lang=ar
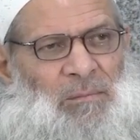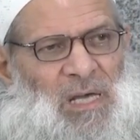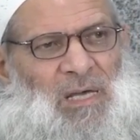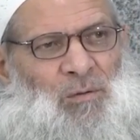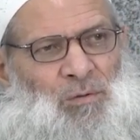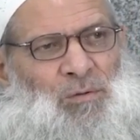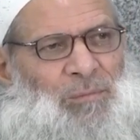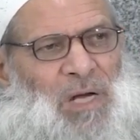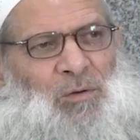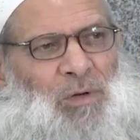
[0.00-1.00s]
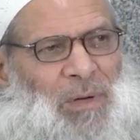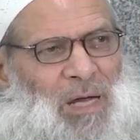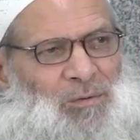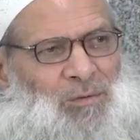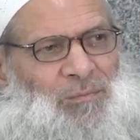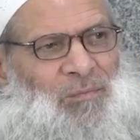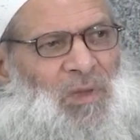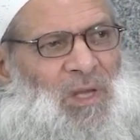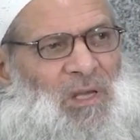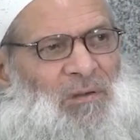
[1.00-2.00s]
مآله ما هو معلوم
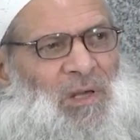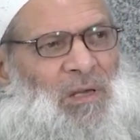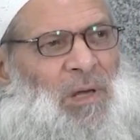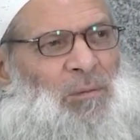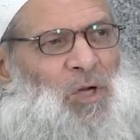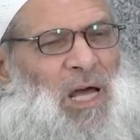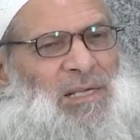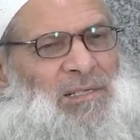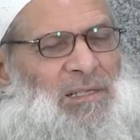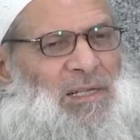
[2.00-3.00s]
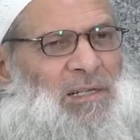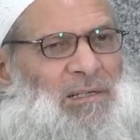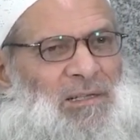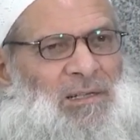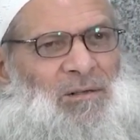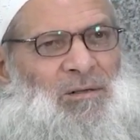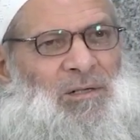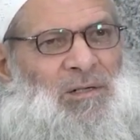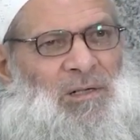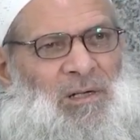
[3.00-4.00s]
فإمام الحاسدين
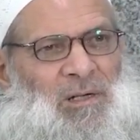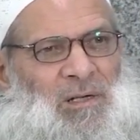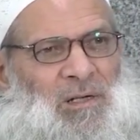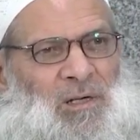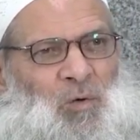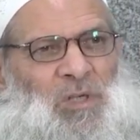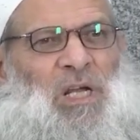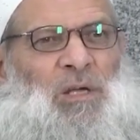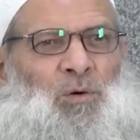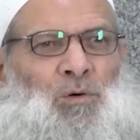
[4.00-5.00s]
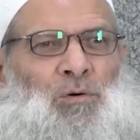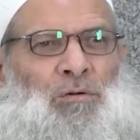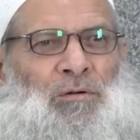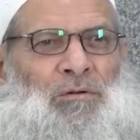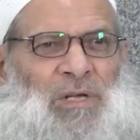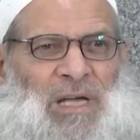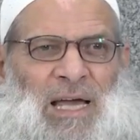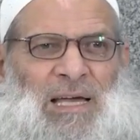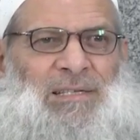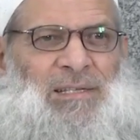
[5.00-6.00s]
وشيخ كل
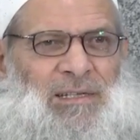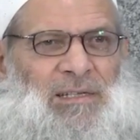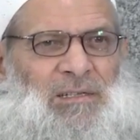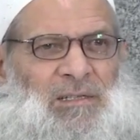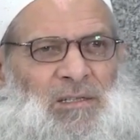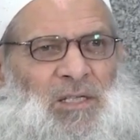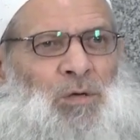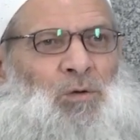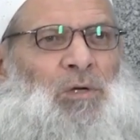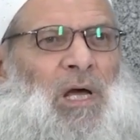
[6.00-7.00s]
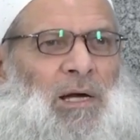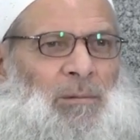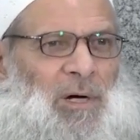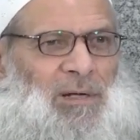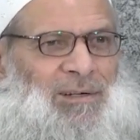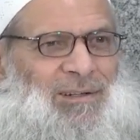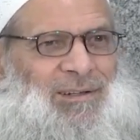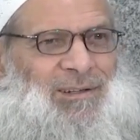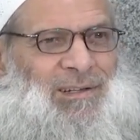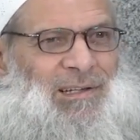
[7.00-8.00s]
حاسد شيخه الأكبر
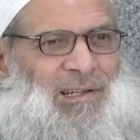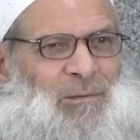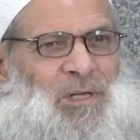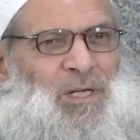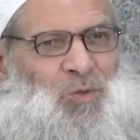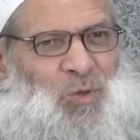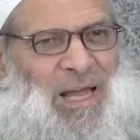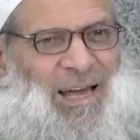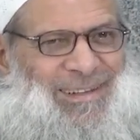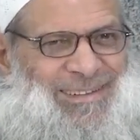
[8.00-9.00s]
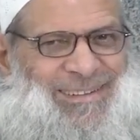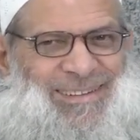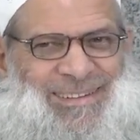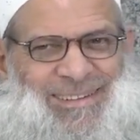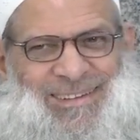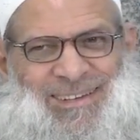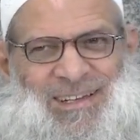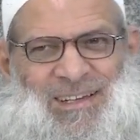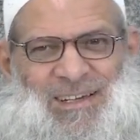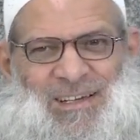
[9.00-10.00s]
إبليس اللعين
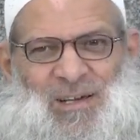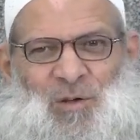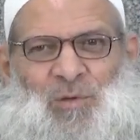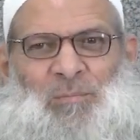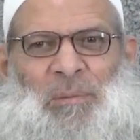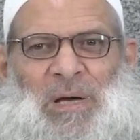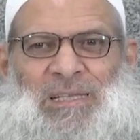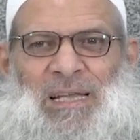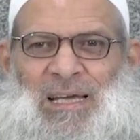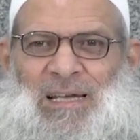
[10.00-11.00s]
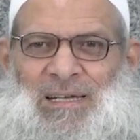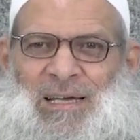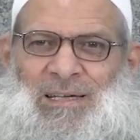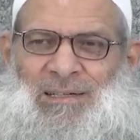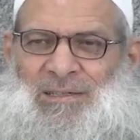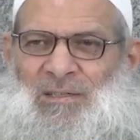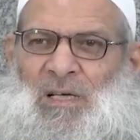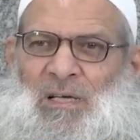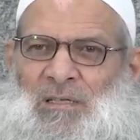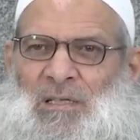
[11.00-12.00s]
ثم بعد ذلك
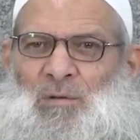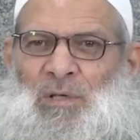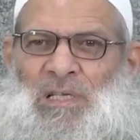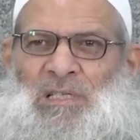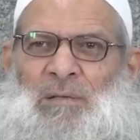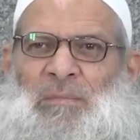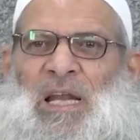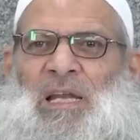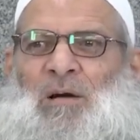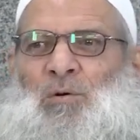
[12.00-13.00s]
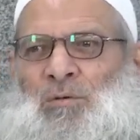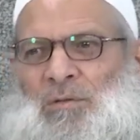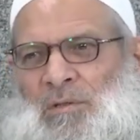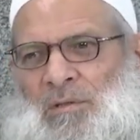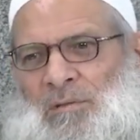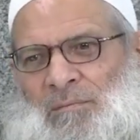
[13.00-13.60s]
شياطين الإنس من اليهود